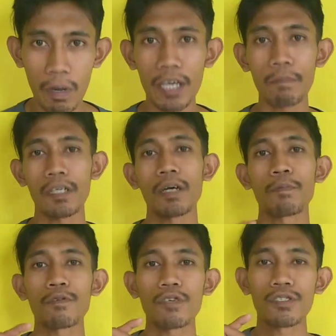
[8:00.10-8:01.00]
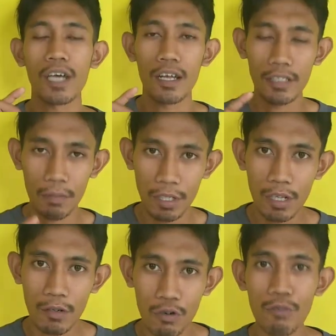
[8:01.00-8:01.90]
baik pada proses jalannya
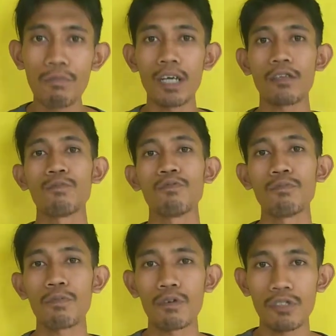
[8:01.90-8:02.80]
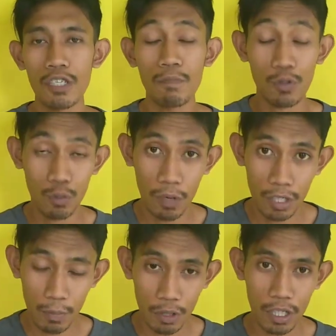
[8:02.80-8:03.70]
meselium ataupun proses pertumbuhan
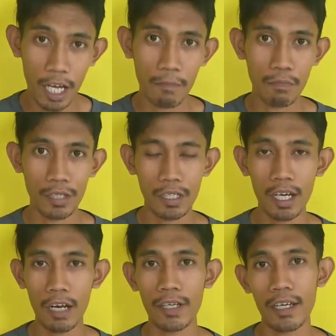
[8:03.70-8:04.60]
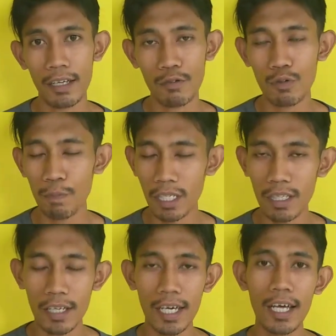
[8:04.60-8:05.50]
jamur tiram. Biasanya kalau ada racun itu
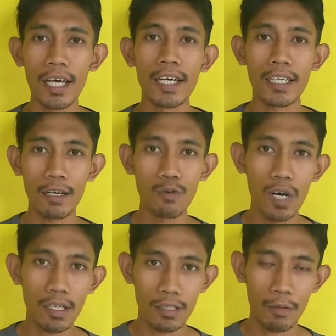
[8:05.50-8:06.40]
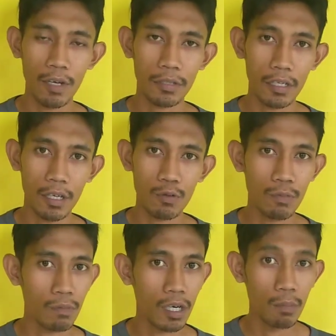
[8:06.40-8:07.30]
pasti ada gangguan, entah biasanya itu
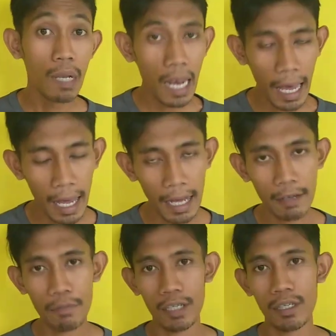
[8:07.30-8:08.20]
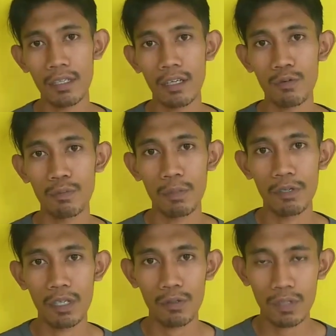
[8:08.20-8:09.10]
belang, eh, biasanya tuh
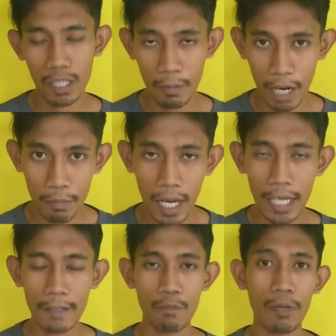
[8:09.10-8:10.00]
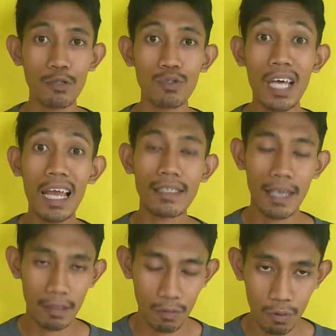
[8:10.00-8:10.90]
bibitnya tuh tidak merambat. Memang itu salah
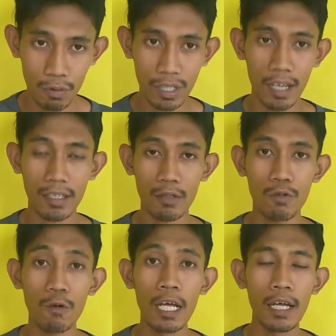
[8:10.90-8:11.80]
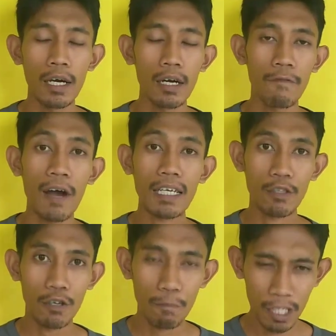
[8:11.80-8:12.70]
satu salah satu uh,
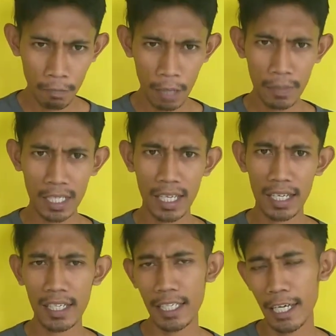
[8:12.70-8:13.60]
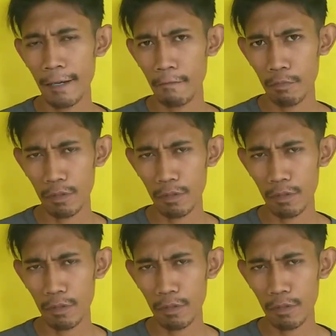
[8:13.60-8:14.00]
faktor penyebab terjadinya